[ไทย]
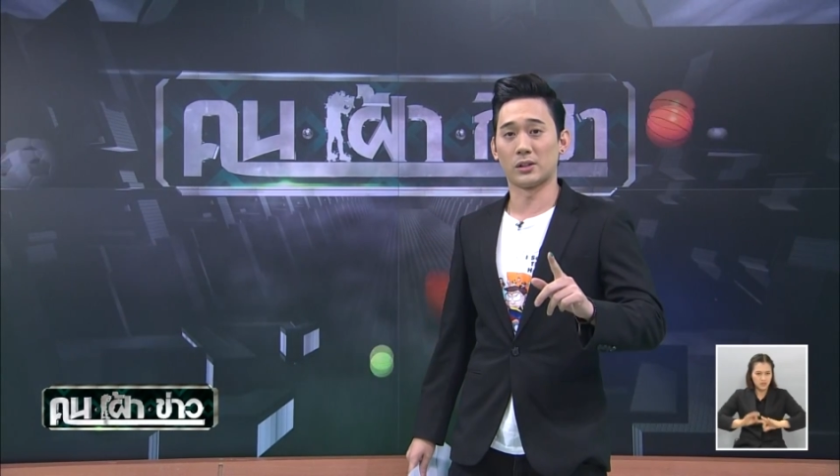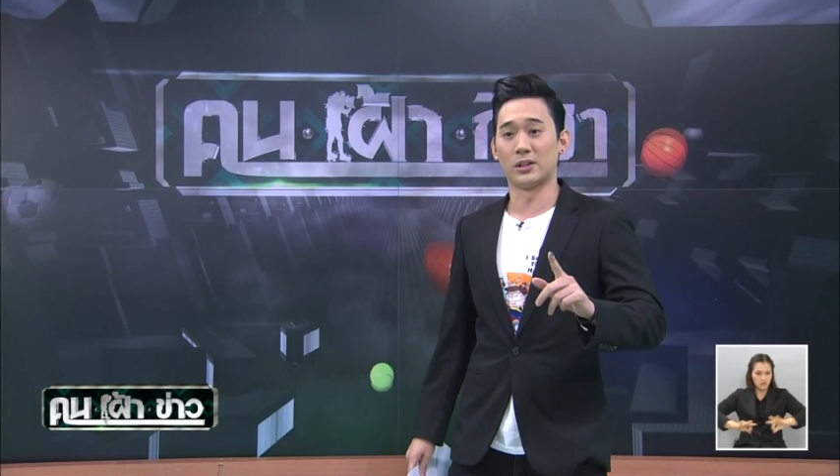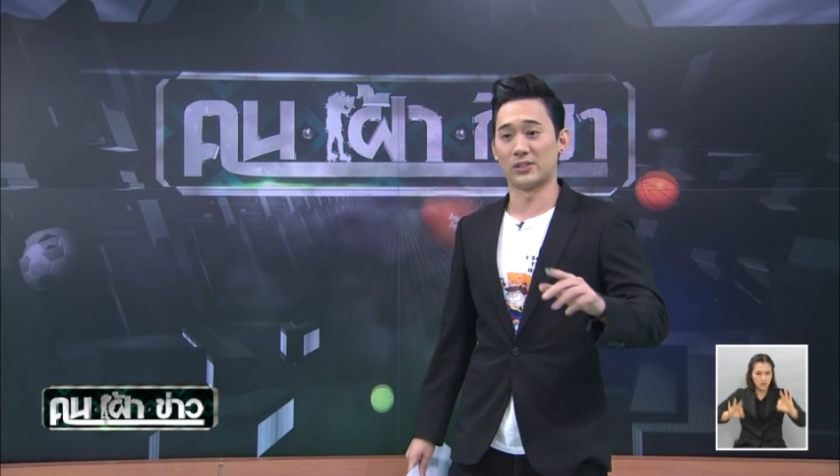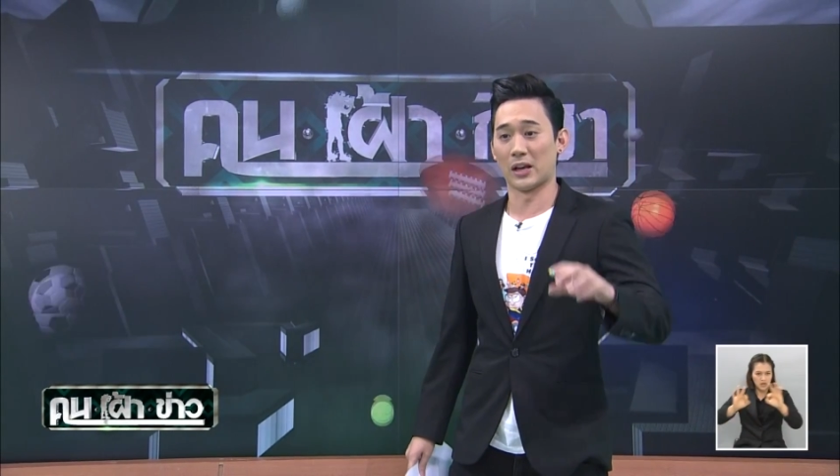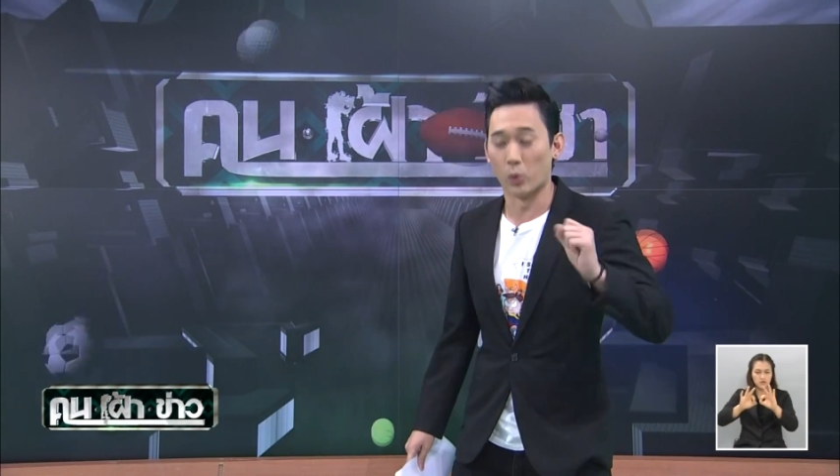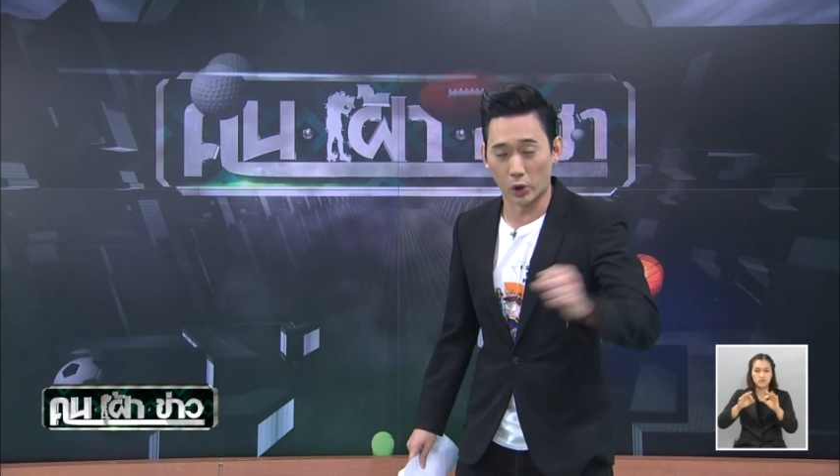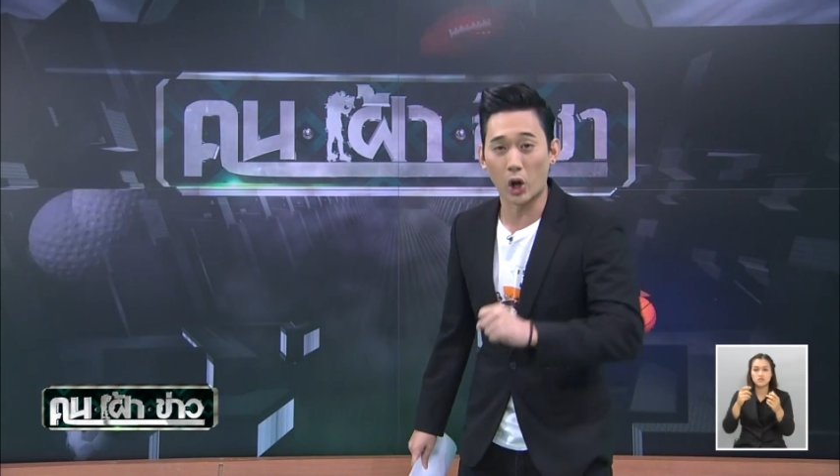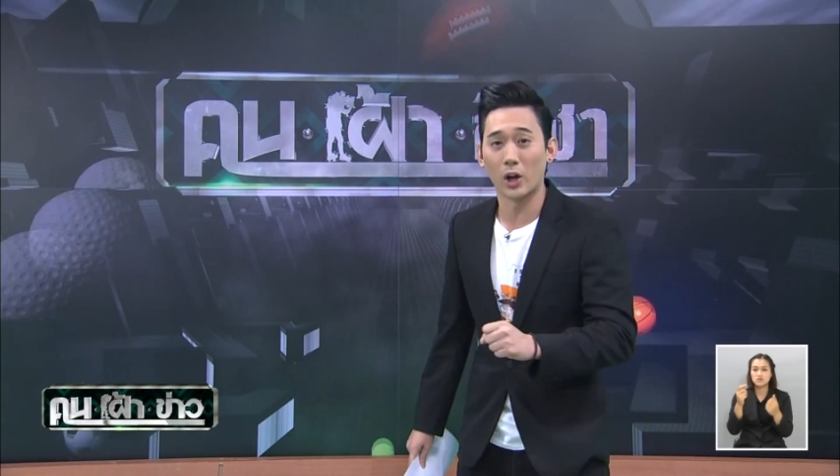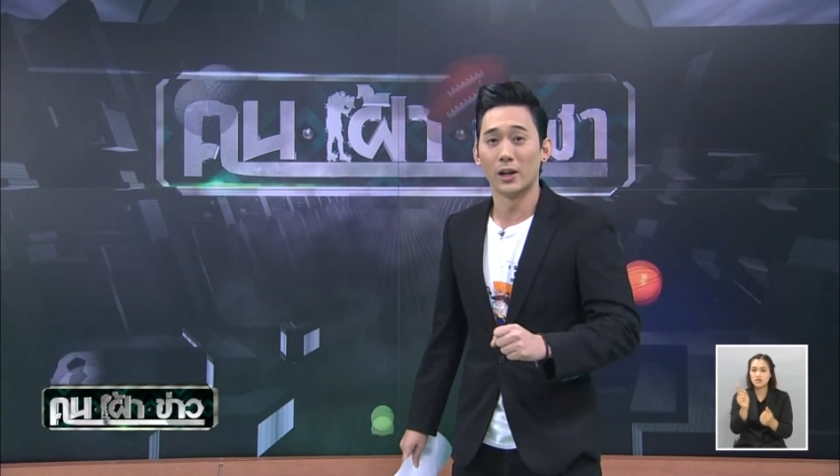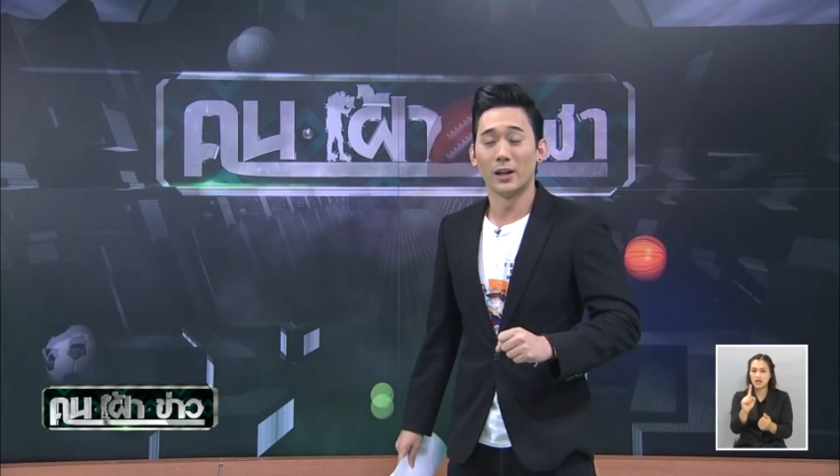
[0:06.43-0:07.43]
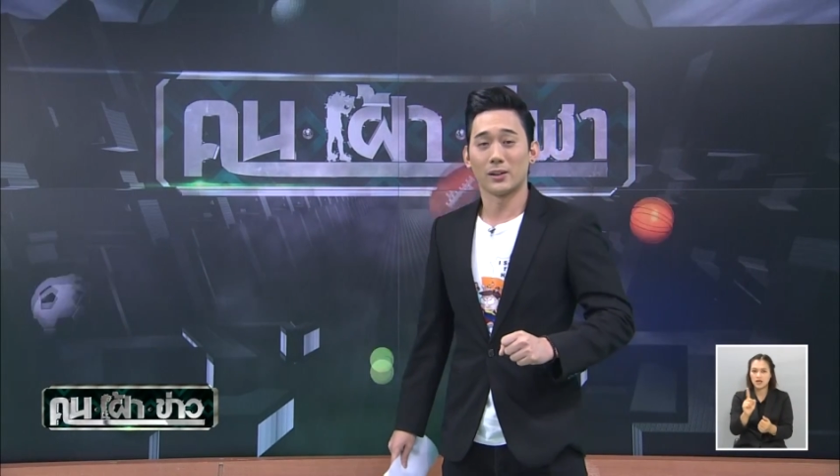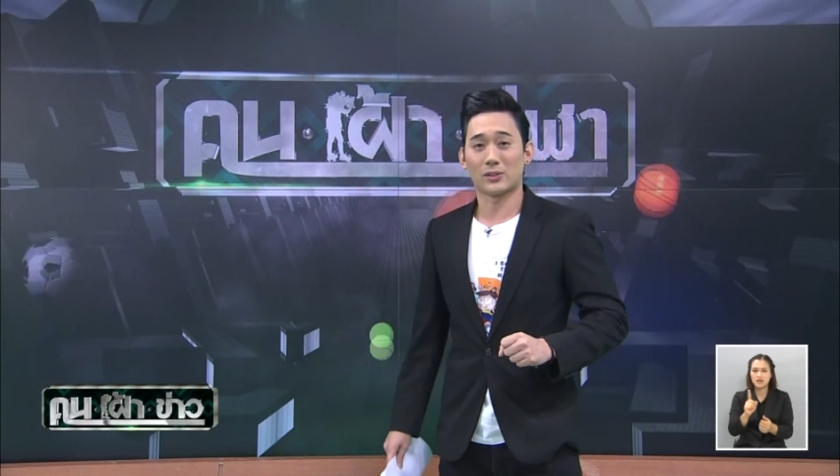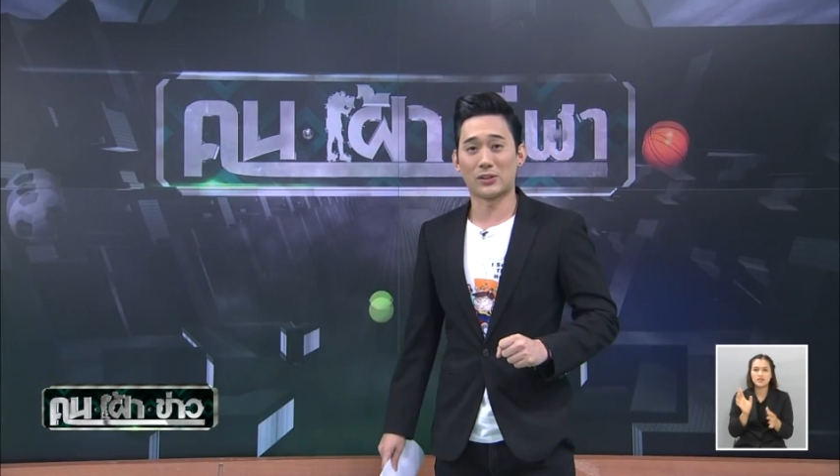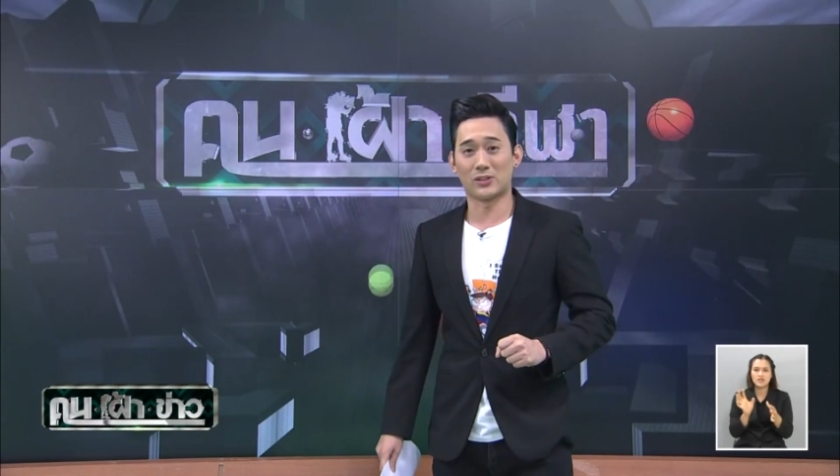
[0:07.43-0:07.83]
คือเสียงหัวเราะ แต่